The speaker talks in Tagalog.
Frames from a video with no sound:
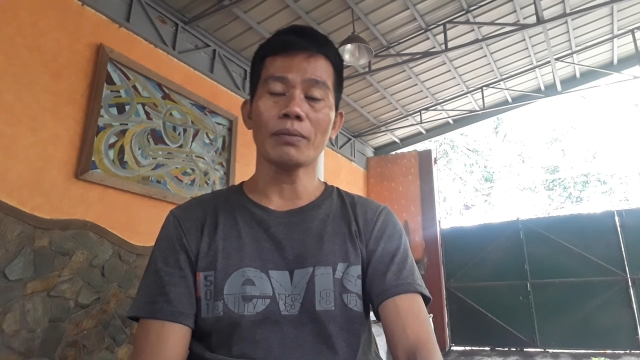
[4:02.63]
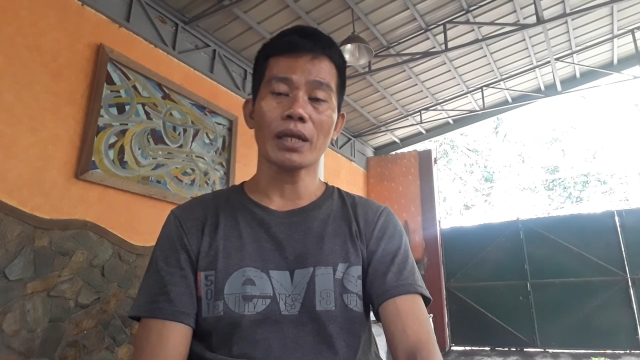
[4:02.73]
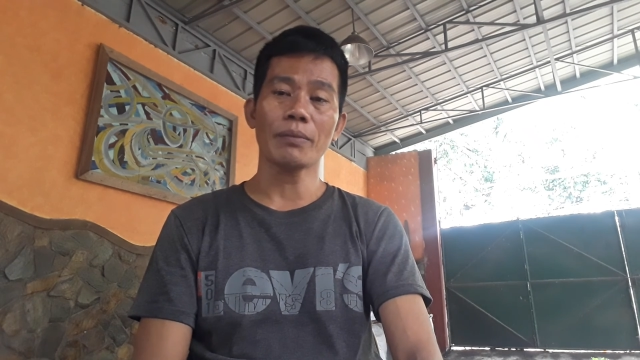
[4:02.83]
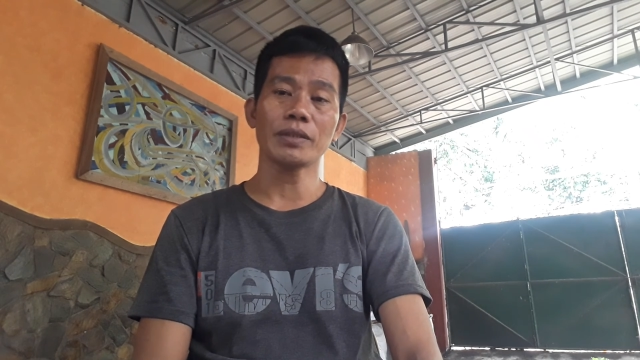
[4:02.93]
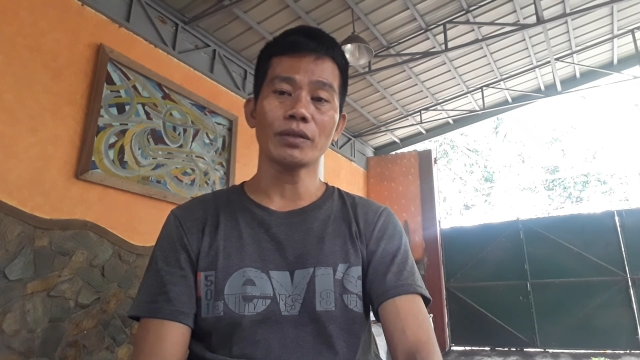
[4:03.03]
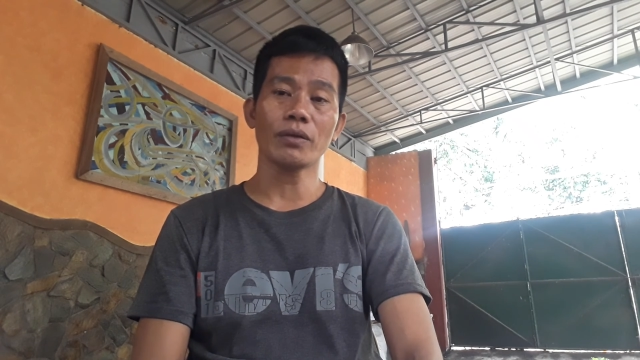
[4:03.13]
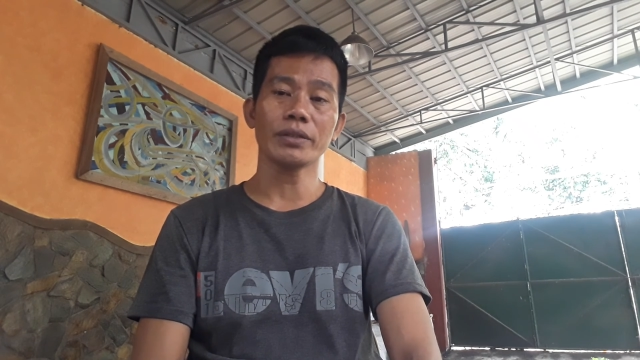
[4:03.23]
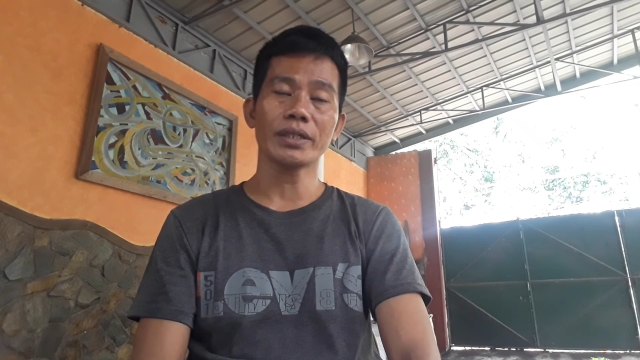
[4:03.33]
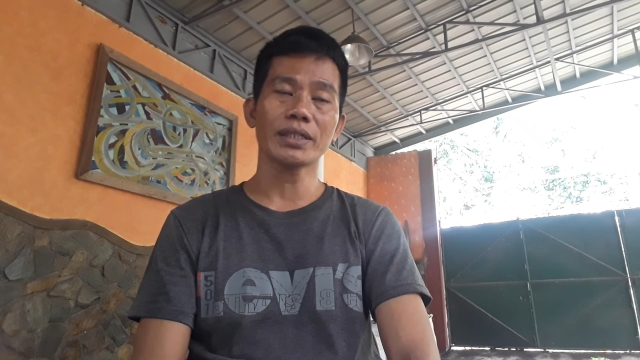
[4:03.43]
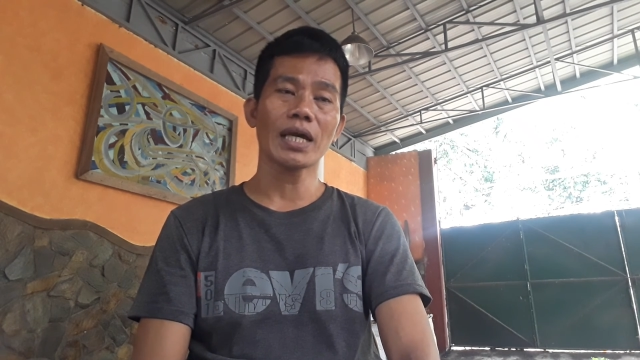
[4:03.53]
Marami siyang
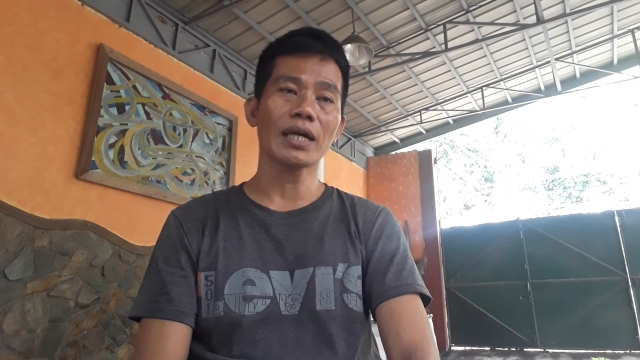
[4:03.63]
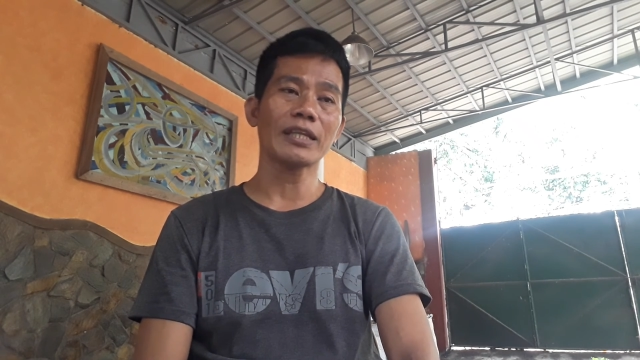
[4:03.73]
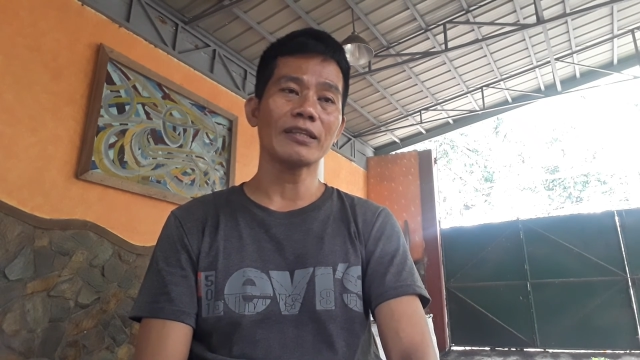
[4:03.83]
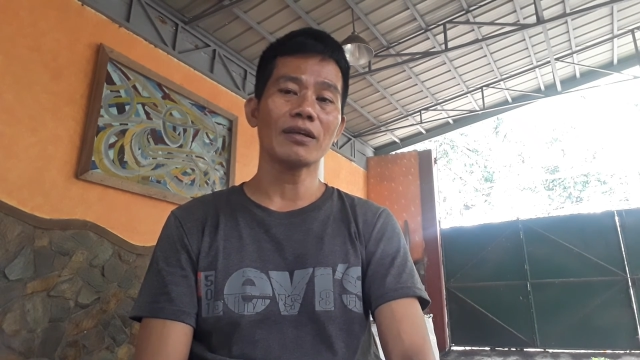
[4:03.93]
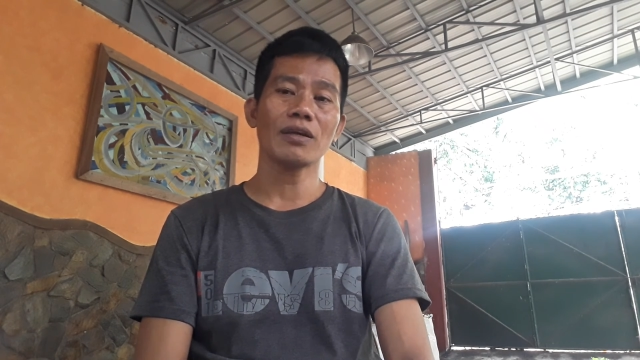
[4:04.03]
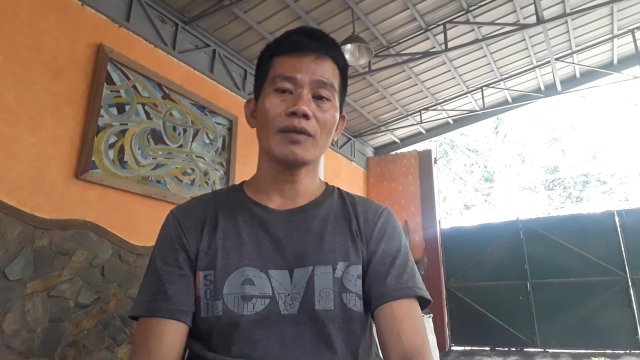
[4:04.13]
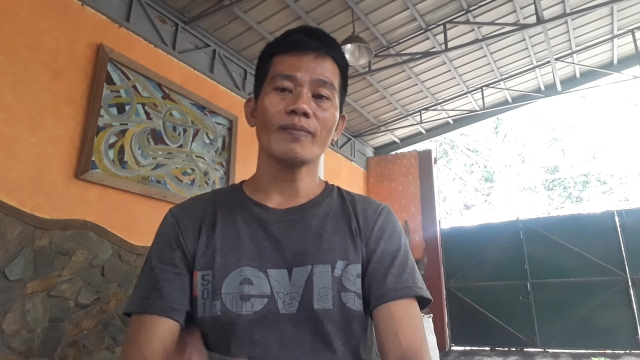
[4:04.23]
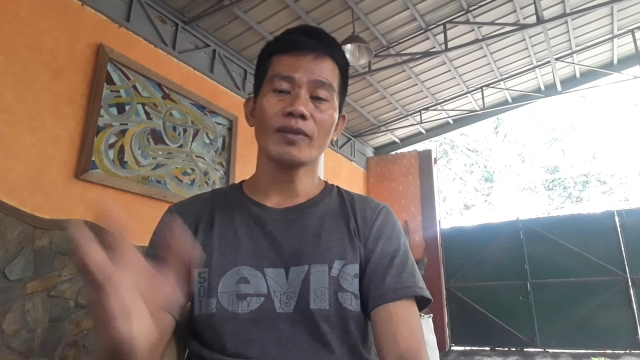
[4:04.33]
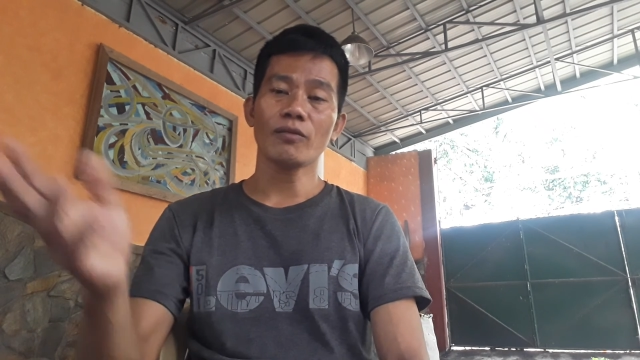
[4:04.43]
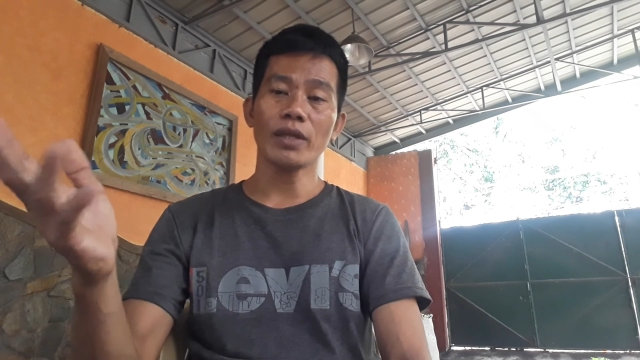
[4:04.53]
order sa akin.
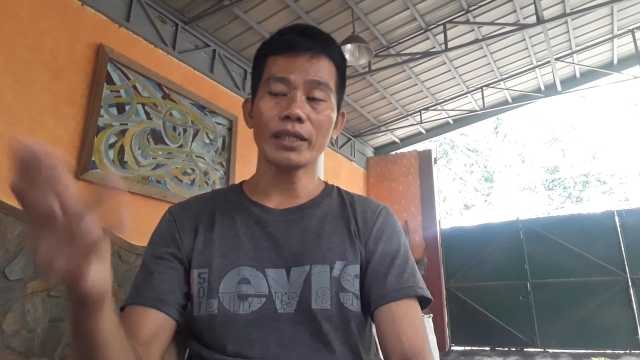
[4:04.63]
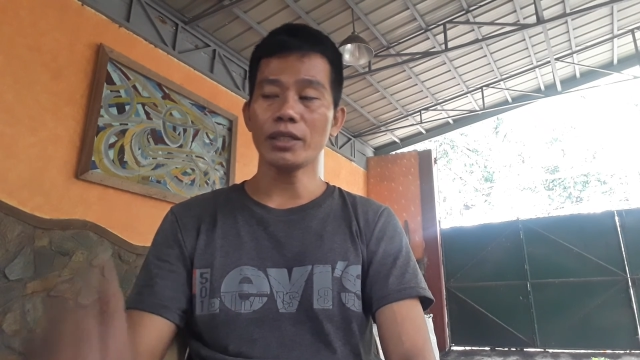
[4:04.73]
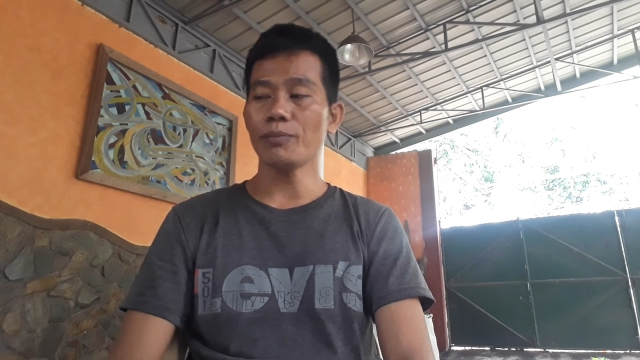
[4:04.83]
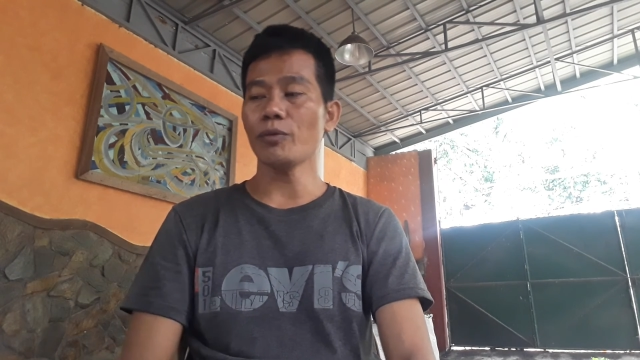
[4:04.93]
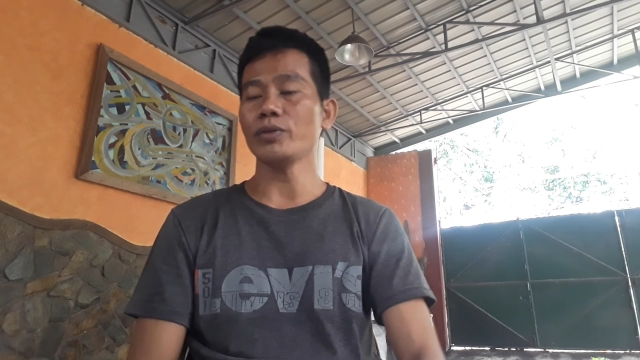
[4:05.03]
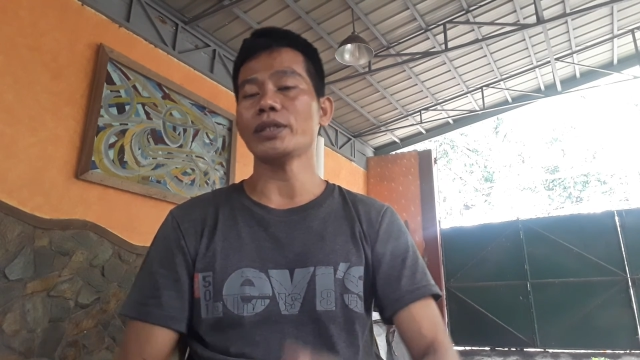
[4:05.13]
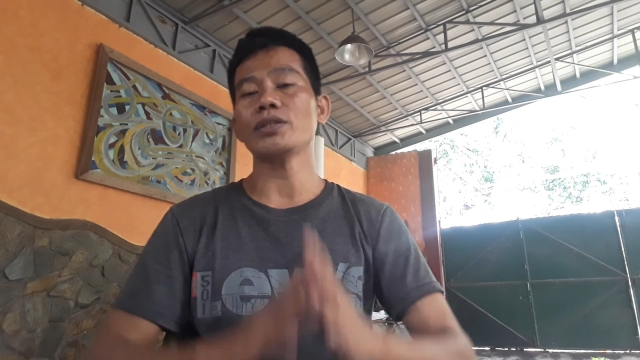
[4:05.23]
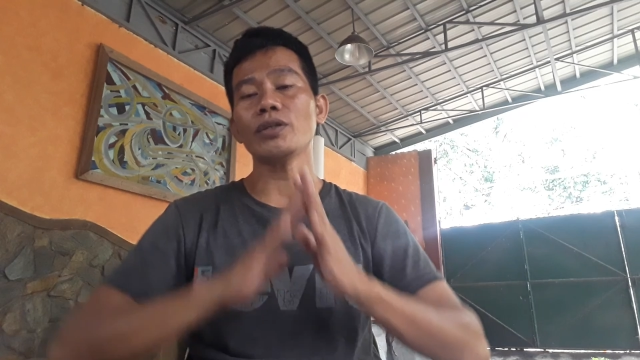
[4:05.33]
Lalo ng phone niya.